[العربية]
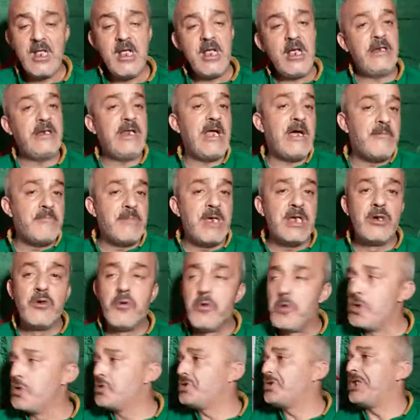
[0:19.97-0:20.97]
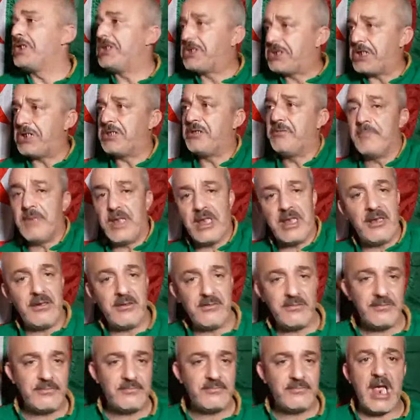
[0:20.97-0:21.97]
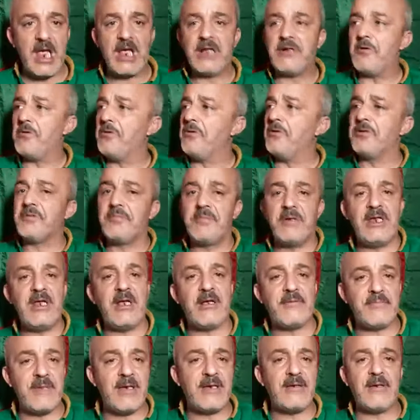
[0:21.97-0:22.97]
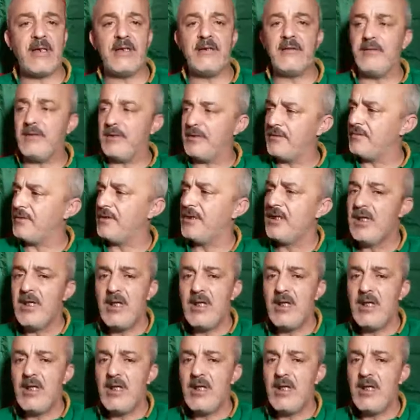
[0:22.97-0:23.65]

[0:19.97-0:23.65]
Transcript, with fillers: حنا ما نقولوش يصدمه قالوش من ما